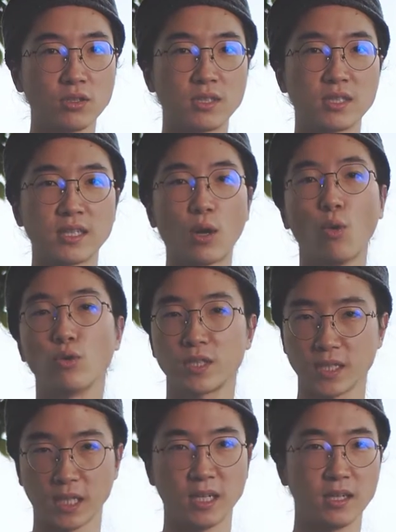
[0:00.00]
ションツールが欲
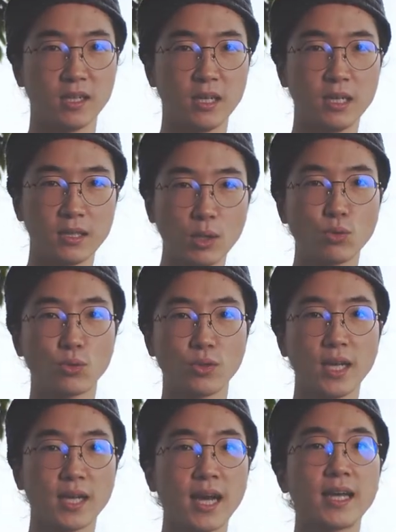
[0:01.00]
しいってこと
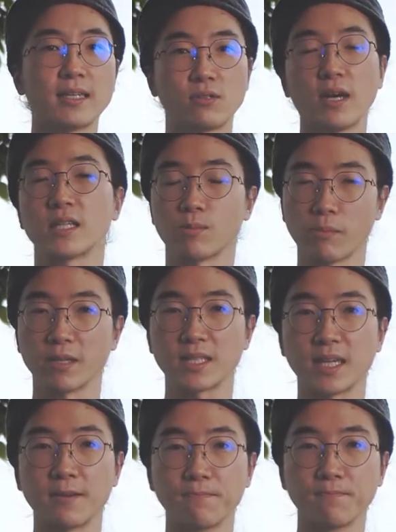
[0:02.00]
で開発を始めました